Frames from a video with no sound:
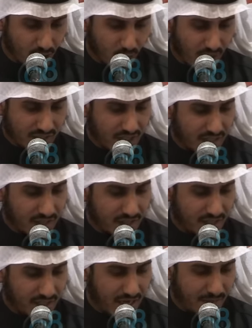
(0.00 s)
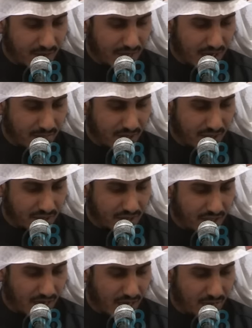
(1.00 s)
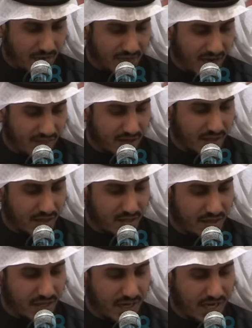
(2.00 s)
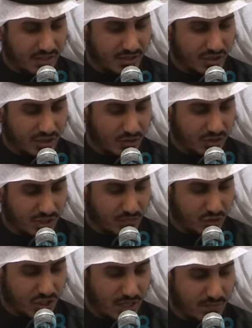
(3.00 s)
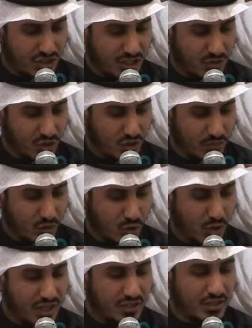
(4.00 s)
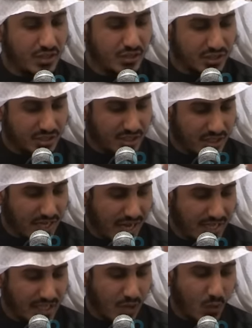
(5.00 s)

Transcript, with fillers: وأسندت النيابة العامة الاتهام في هذه القضية إلى عدد 26 متهم جميعهم كويتي الجنسية عدا